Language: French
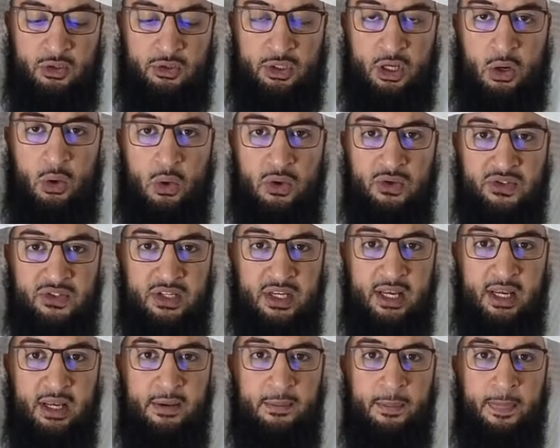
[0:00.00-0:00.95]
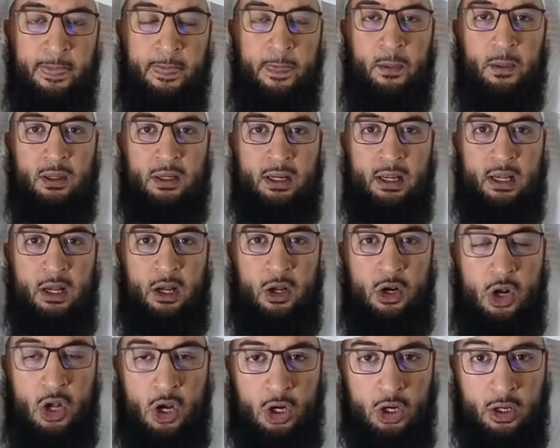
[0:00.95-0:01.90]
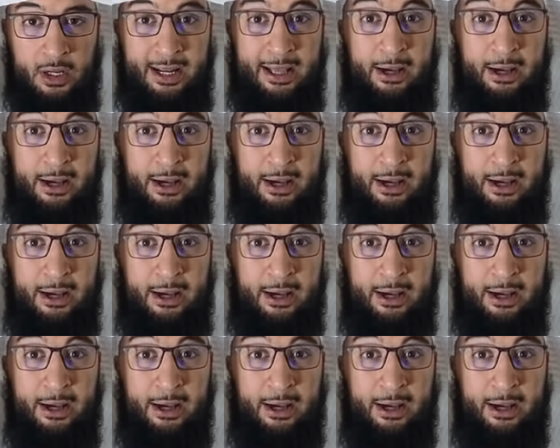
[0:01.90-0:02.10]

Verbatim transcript: sans aussi leur,